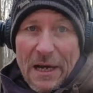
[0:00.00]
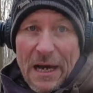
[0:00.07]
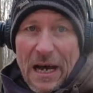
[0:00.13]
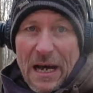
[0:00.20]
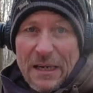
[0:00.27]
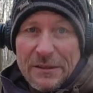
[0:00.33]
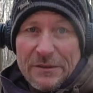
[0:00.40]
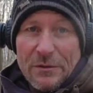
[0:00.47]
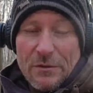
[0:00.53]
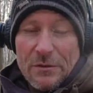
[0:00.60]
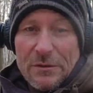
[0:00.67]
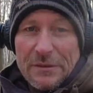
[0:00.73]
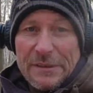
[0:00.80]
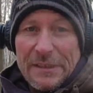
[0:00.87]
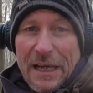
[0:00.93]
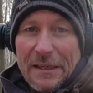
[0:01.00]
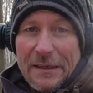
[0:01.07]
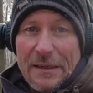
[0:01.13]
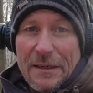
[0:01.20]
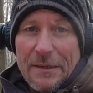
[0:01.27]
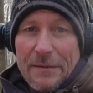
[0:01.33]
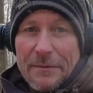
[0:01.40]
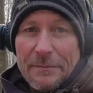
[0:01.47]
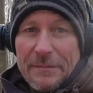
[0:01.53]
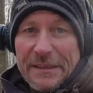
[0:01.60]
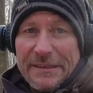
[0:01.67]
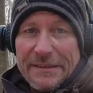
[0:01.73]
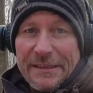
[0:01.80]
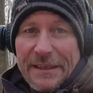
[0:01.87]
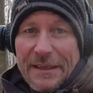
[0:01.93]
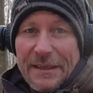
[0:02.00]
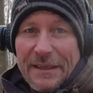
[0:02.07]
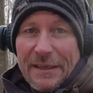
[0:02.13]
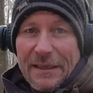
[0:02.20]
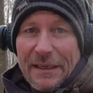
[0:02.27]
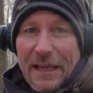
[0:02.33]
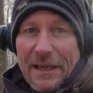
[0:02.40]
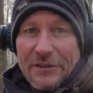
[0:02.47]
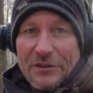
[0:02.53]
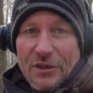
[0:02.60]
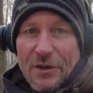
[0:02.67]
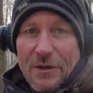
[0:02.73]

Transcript: Also dann bis gleich.